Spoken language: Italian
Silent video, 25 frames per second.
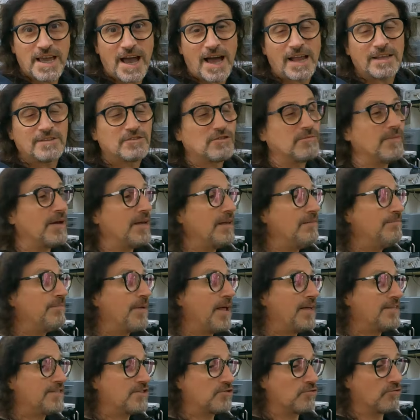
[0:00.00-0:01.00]
così alto? Beh il
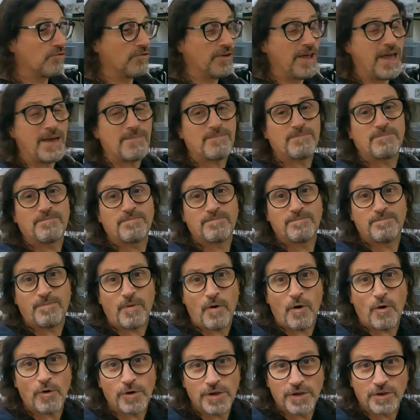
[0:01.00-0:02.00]
prezzo non è
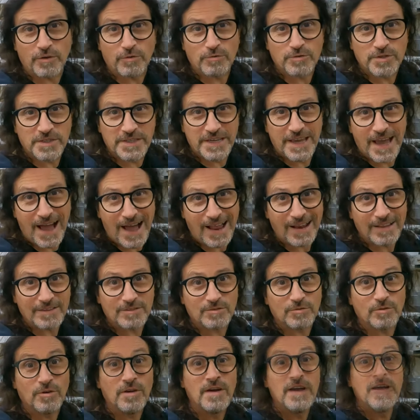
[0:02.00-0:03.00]
poi così
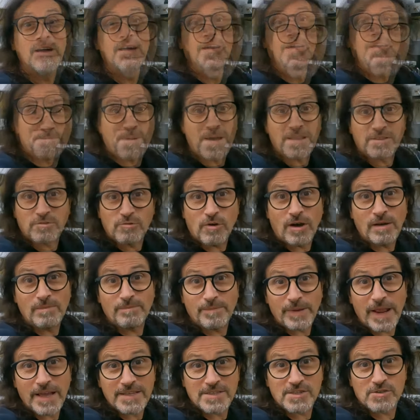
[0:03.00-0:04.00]
alto rispetto
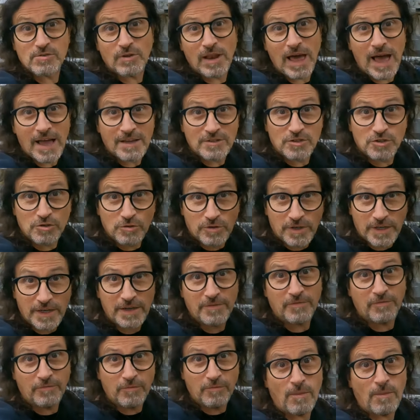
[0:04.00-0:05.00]
al prezzo lancio
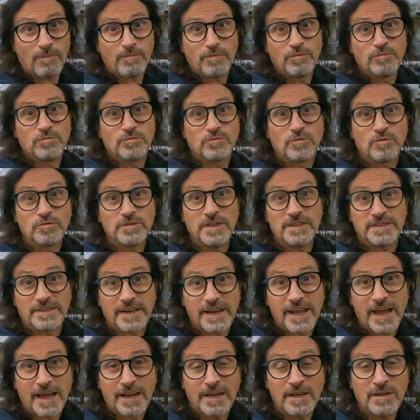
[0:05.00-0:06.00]
fu appunto di
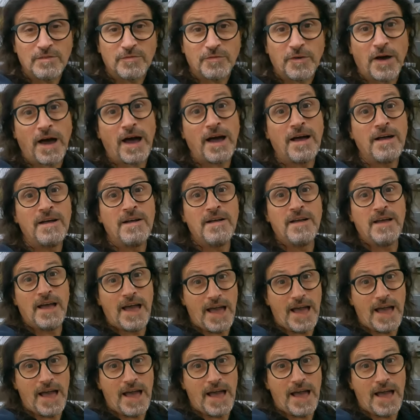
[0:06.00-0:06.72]
tre anni fa,